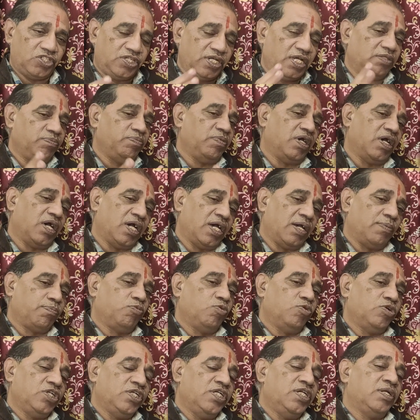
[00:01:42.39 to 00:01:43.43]
शायद मैं
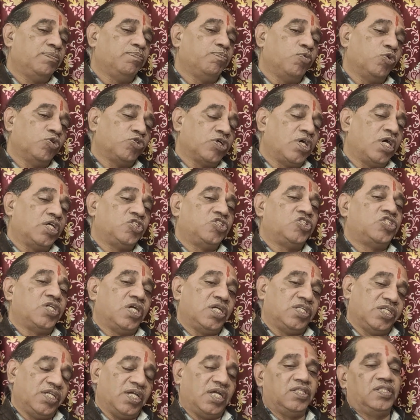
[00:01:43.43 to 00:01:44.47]
आपको एक बहुत
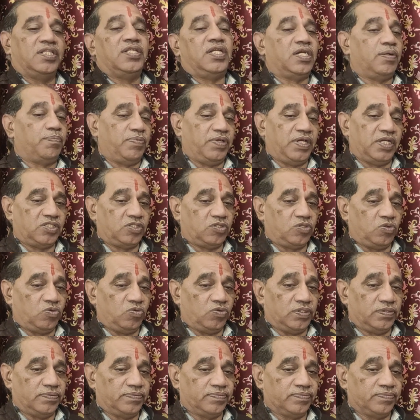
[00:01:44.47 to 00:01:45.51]
अच्छा ज्ञान देने का प्रयास
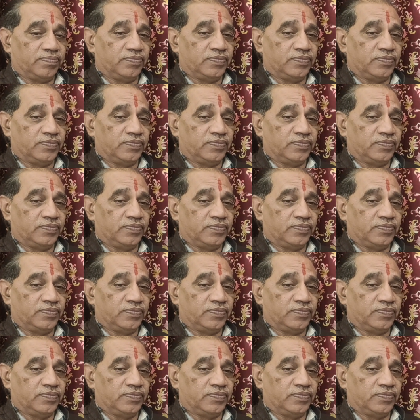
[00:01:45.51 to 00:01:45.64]
करूँगा